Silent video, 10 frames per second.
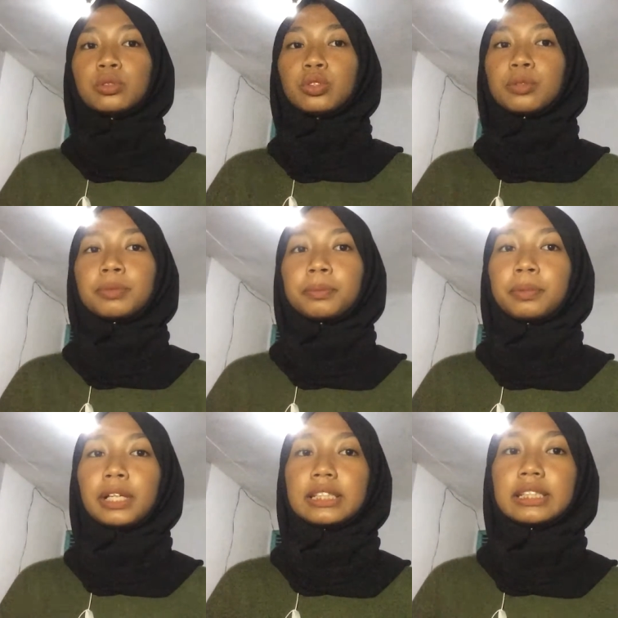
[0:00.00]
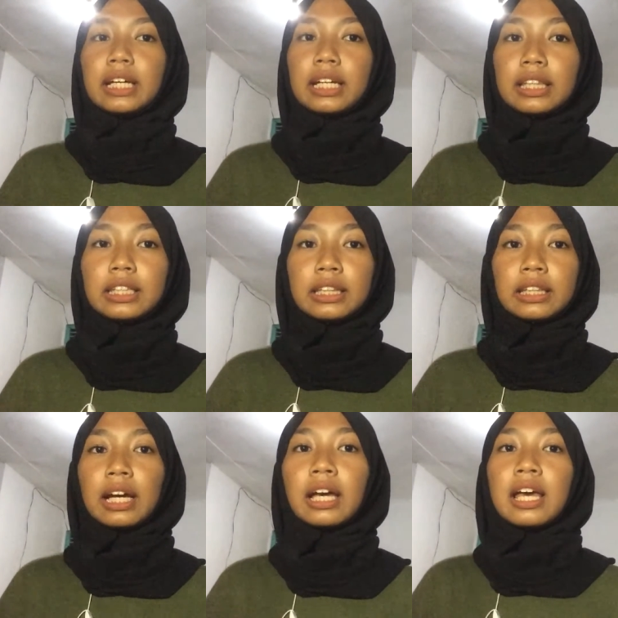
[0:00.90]
untuk mempelajari
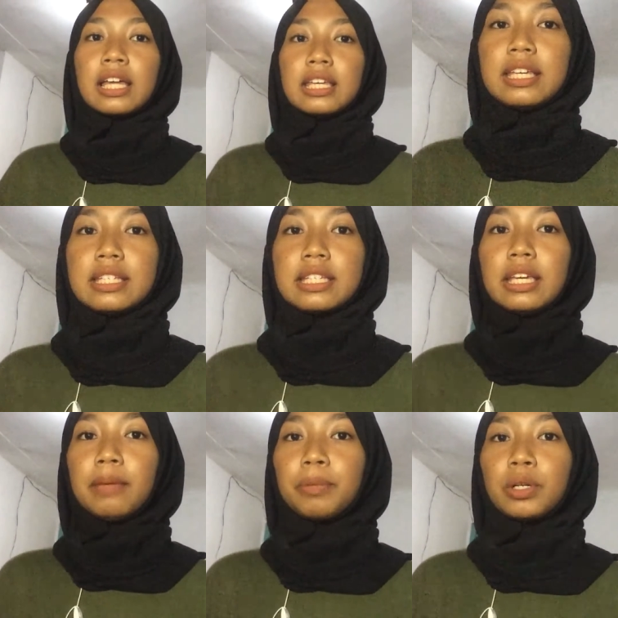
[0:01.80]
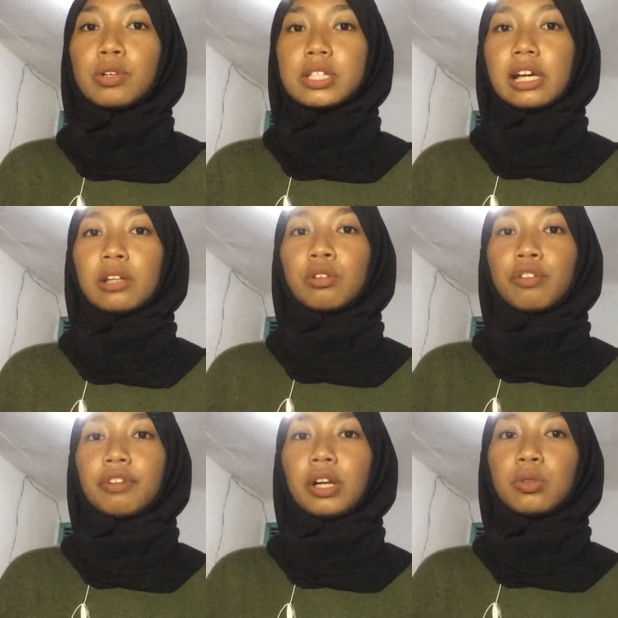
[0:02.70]
tentang isi penguasaan
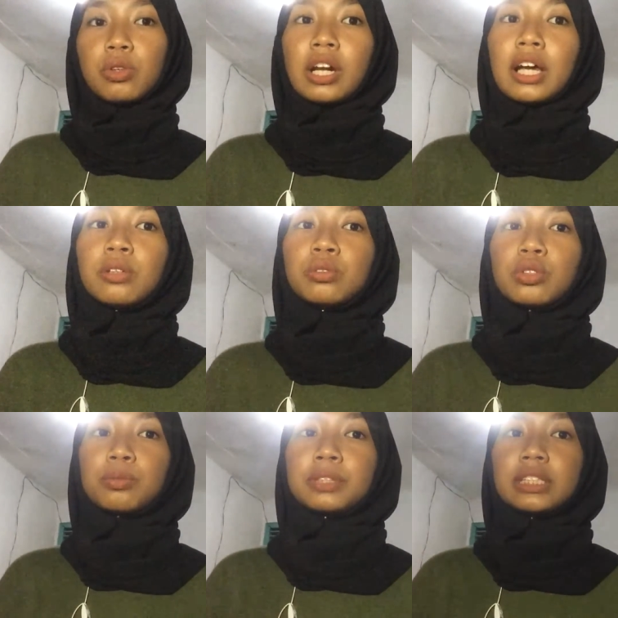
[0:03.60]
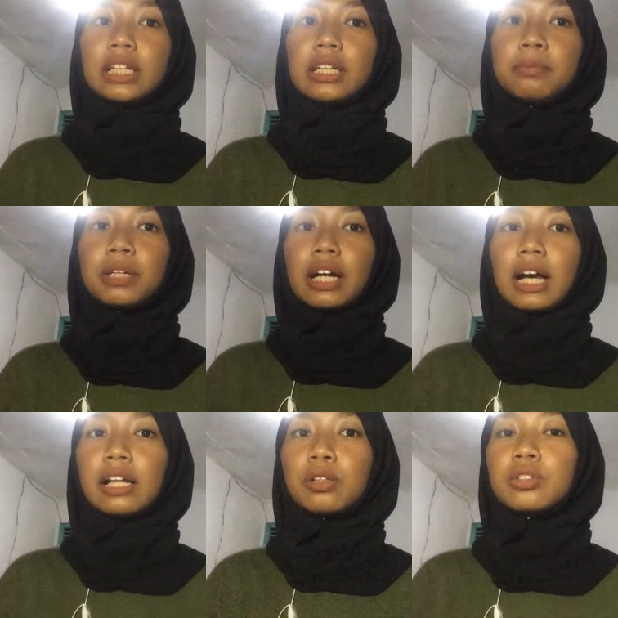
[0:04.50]
huruf Al-Quran untuk menjadi
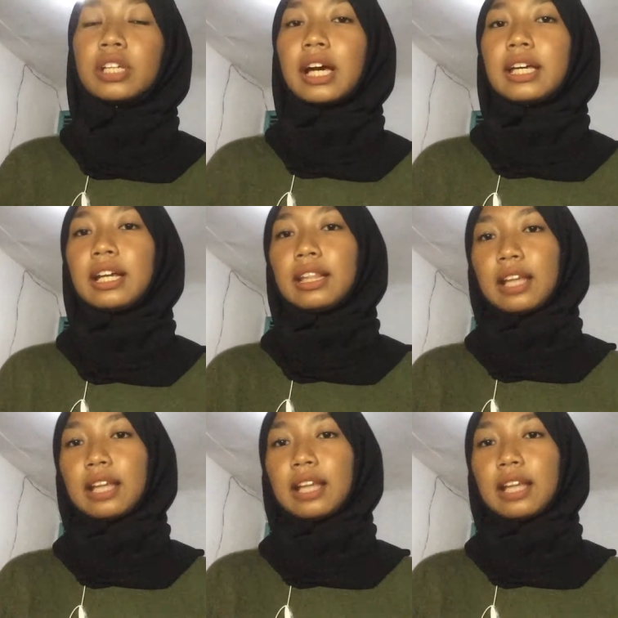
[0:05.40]
bekal dunia akhirat